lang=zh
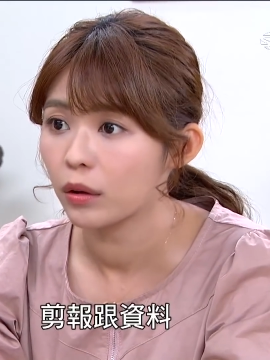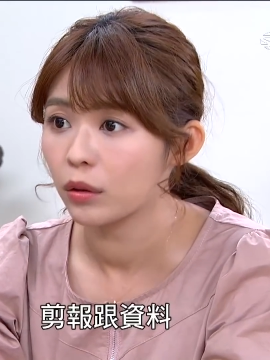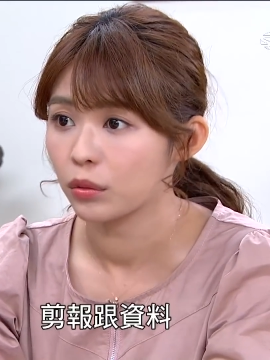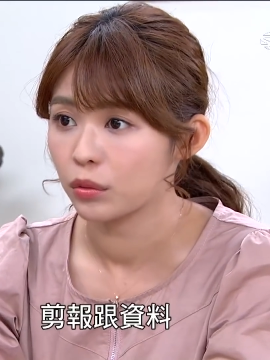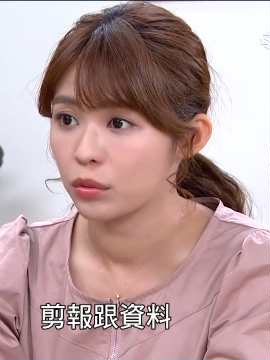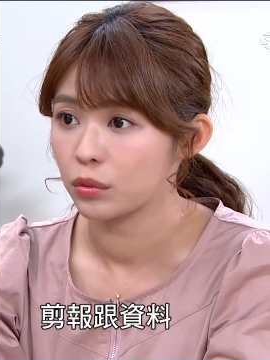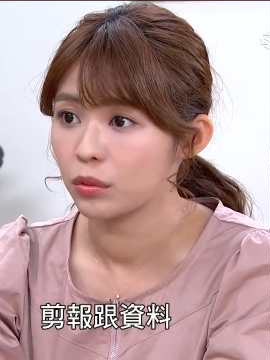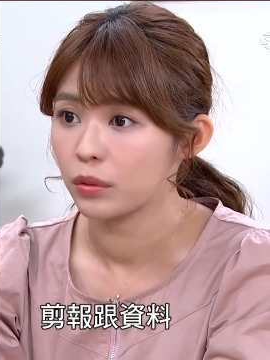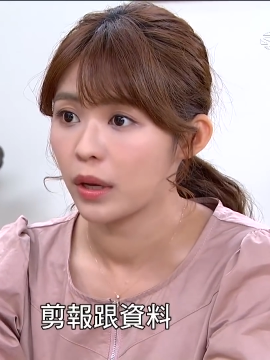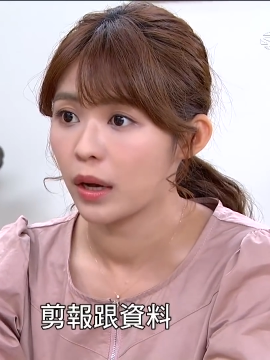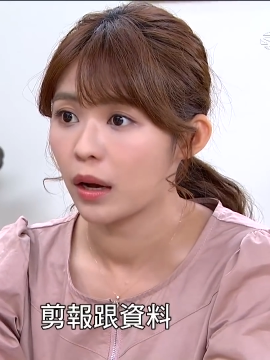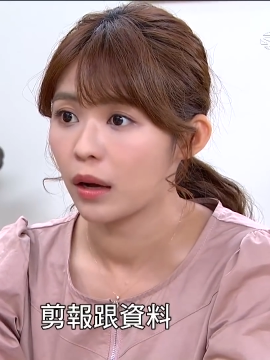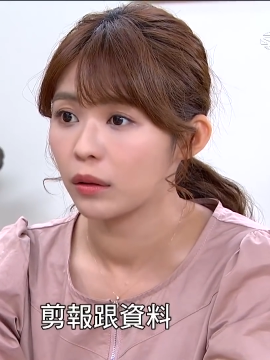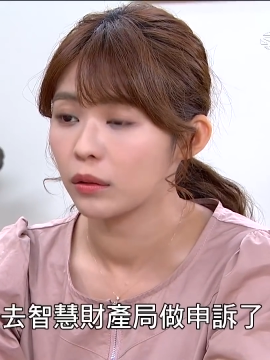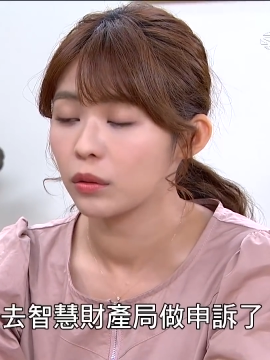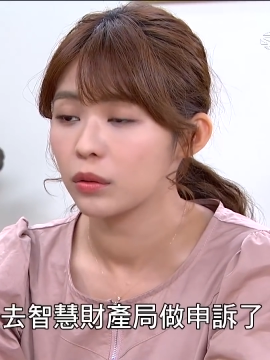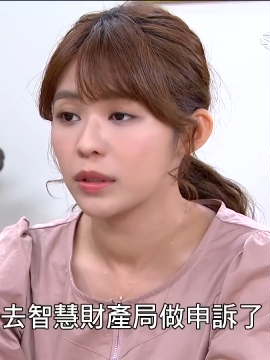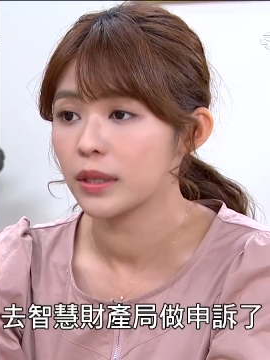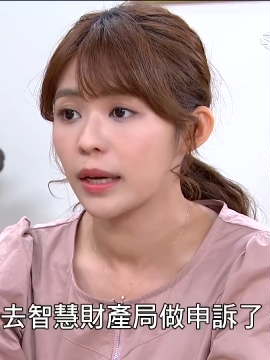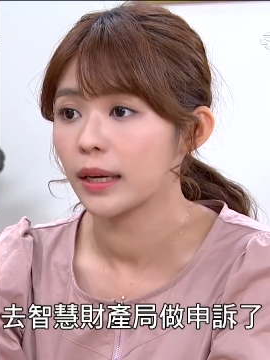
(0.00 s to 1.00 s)
够资料
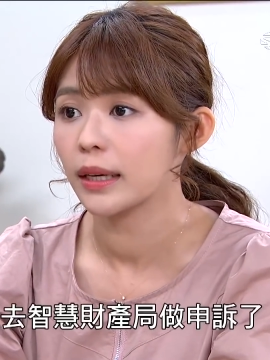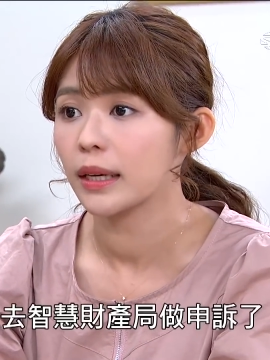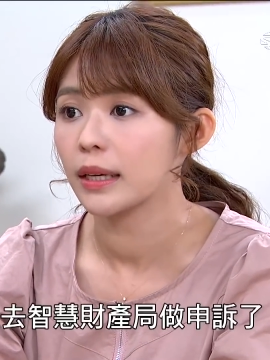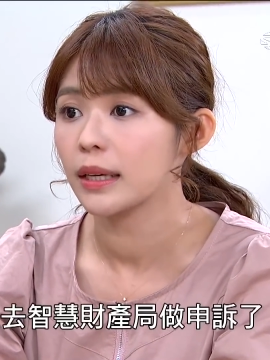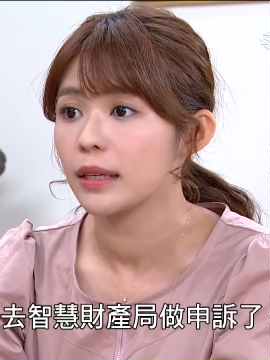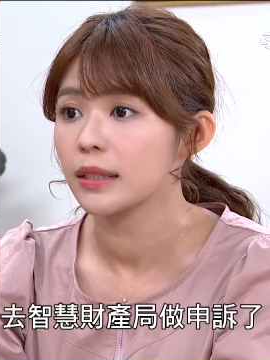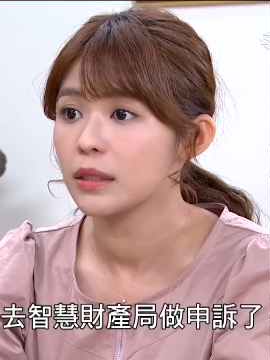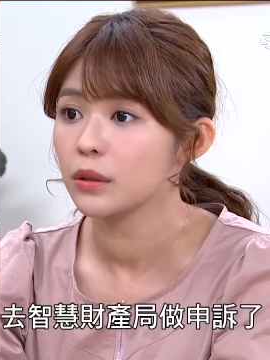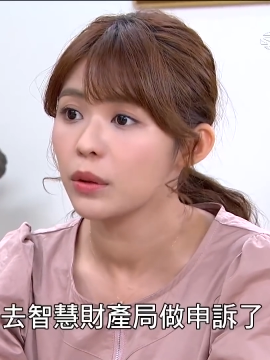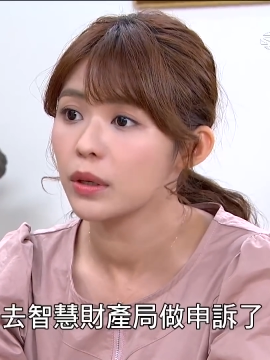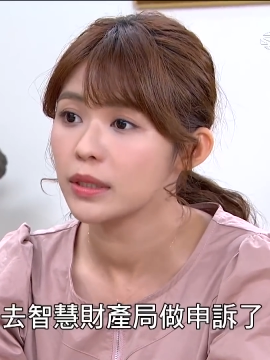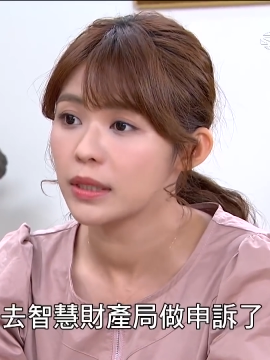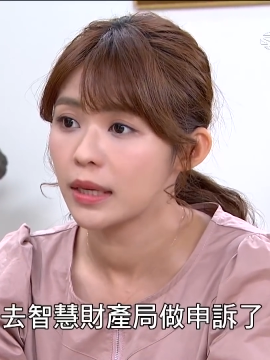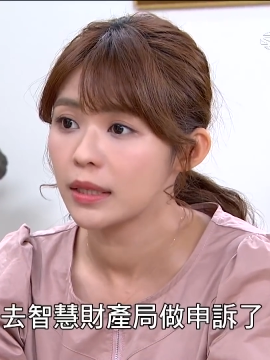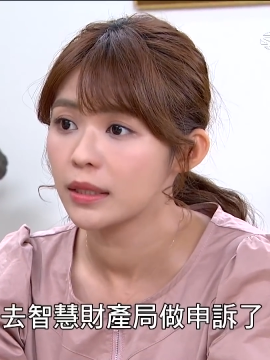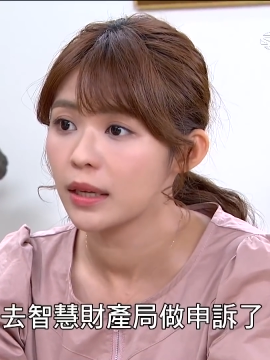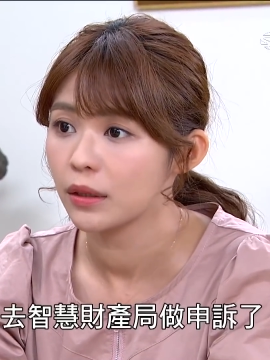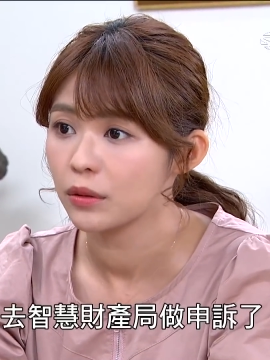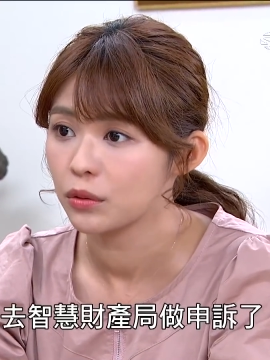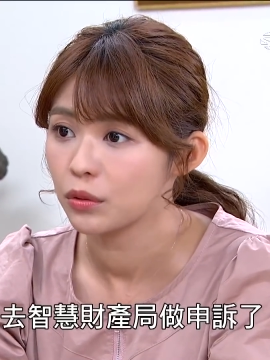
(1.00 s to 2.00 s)
弄上去智慧
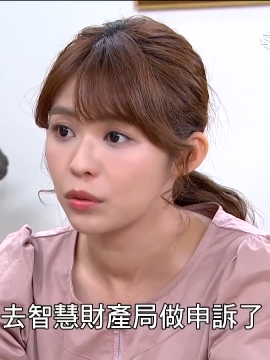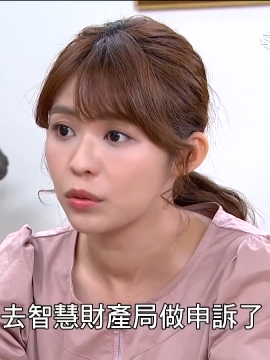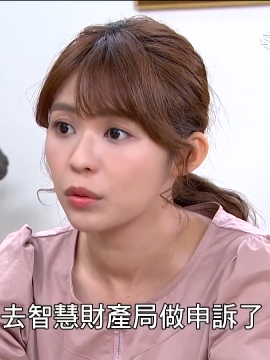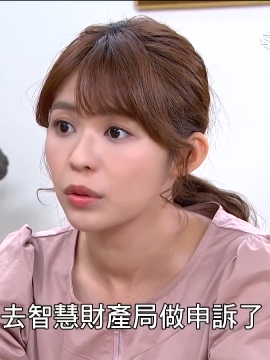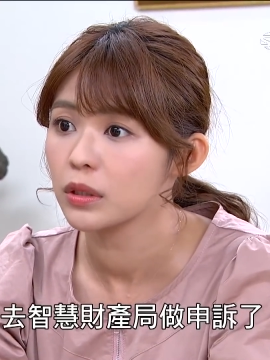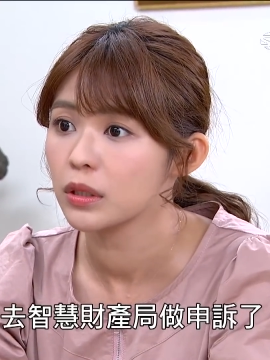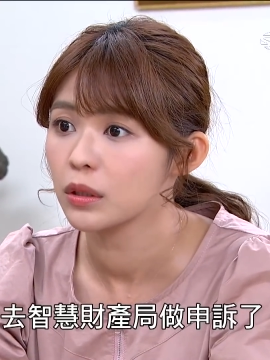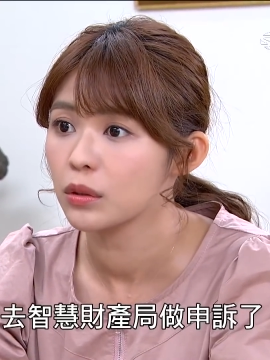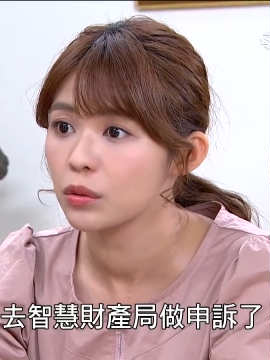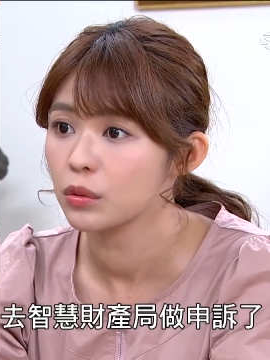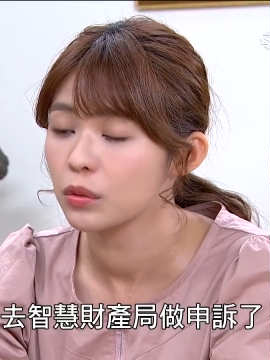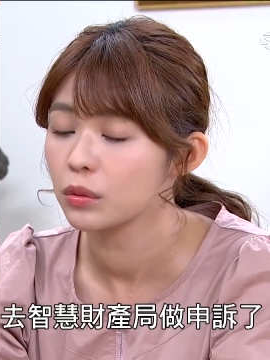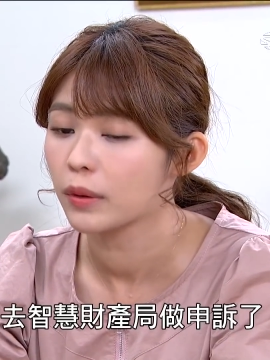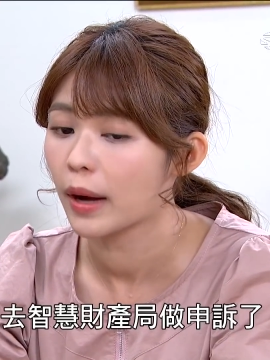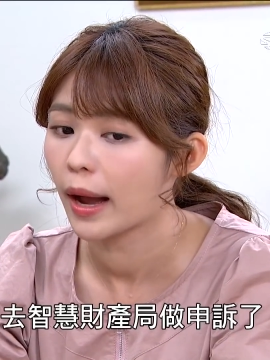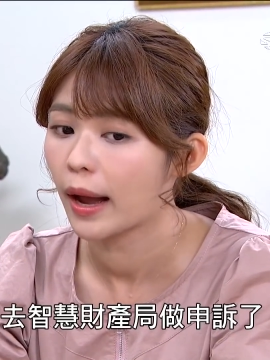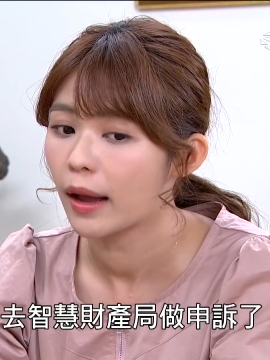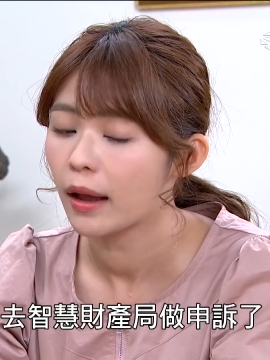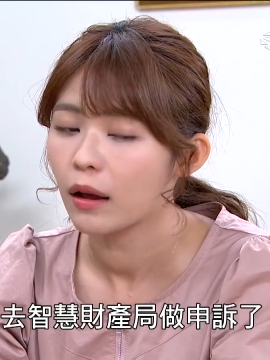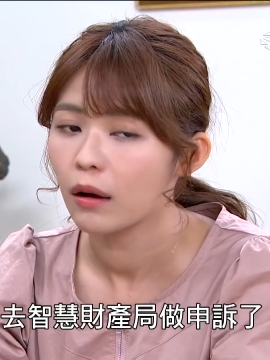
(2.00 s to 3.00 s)
财产局做申诉
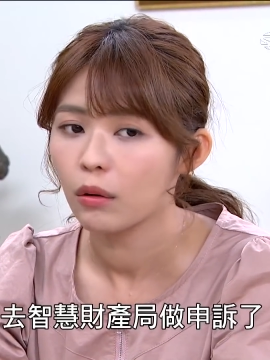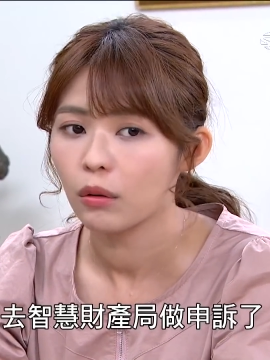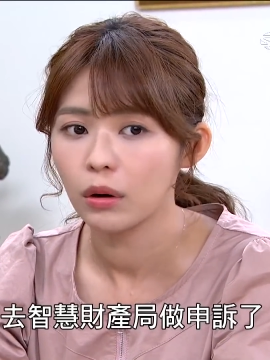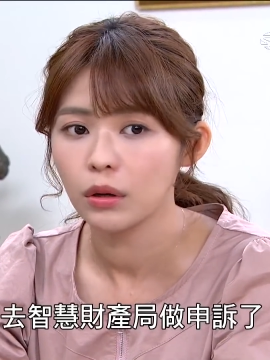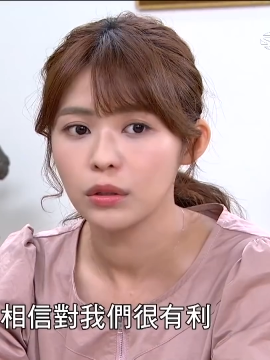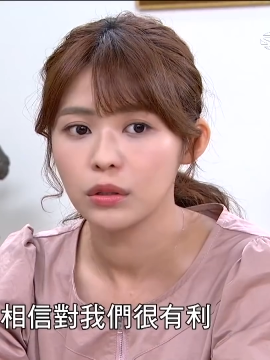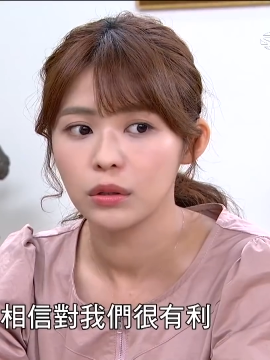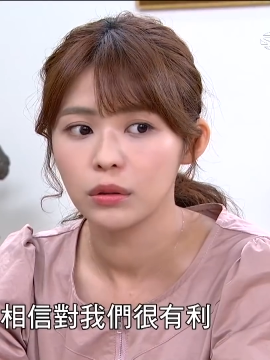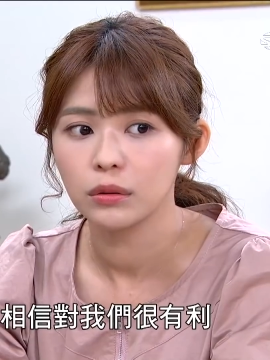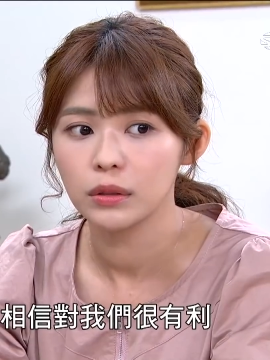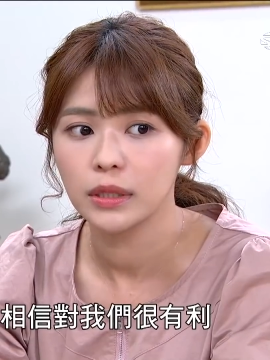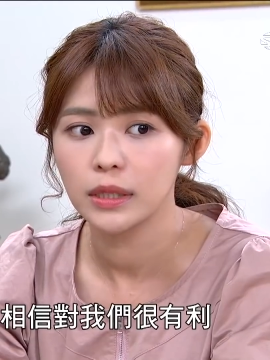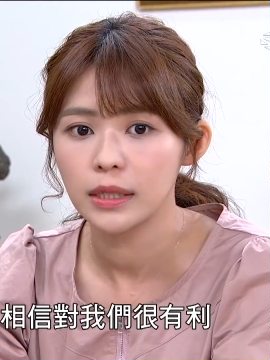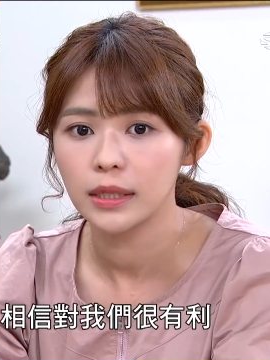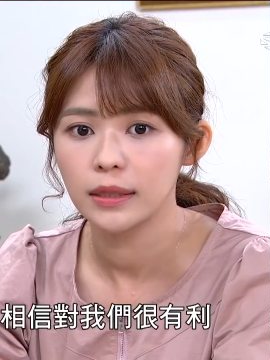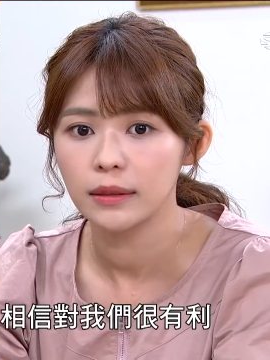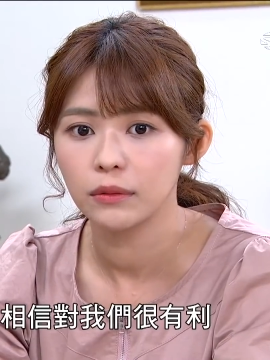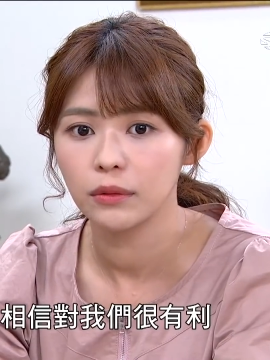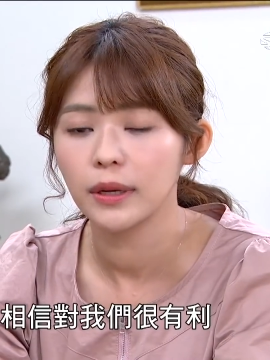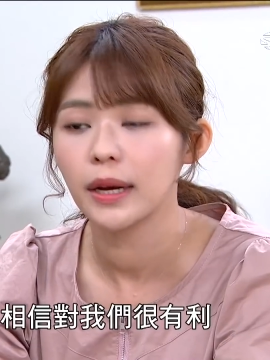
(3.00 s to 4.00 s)
啊。我相
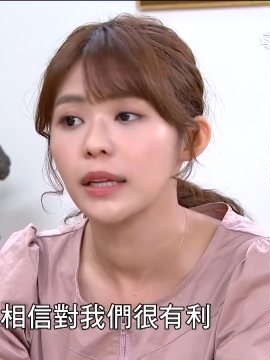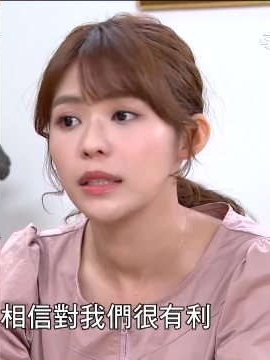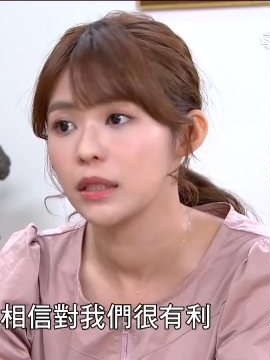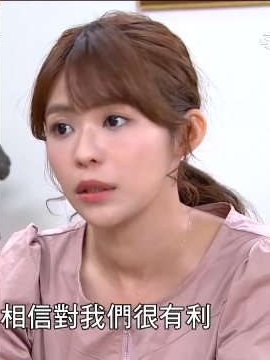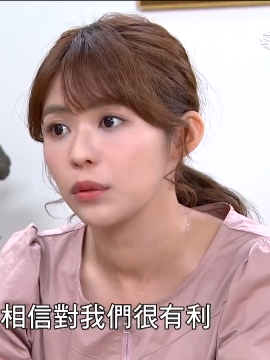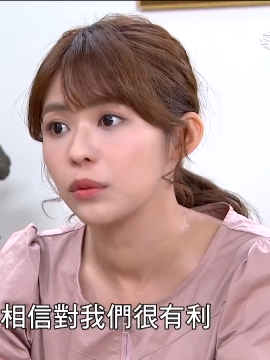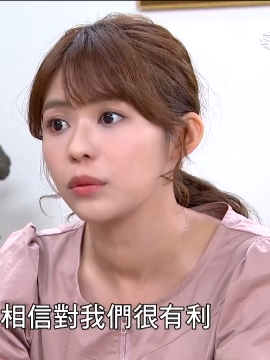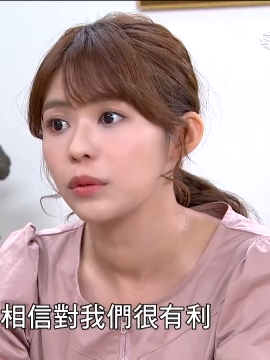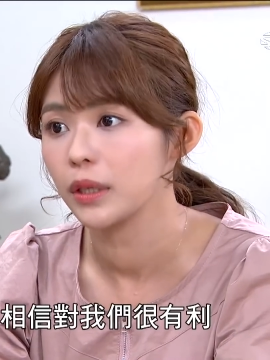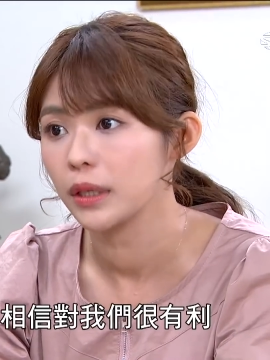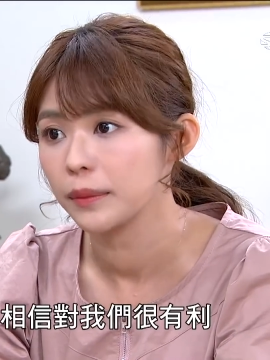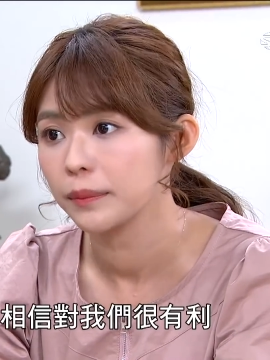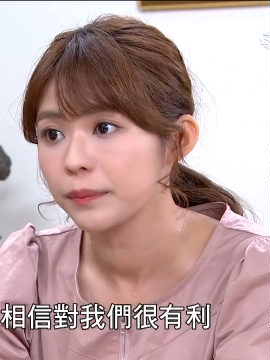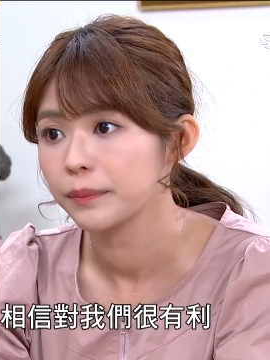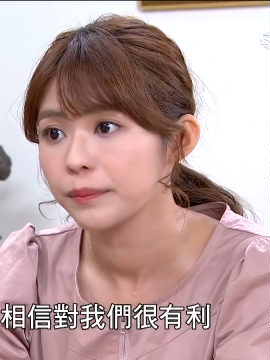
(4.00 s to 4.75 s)
信对咱真有利。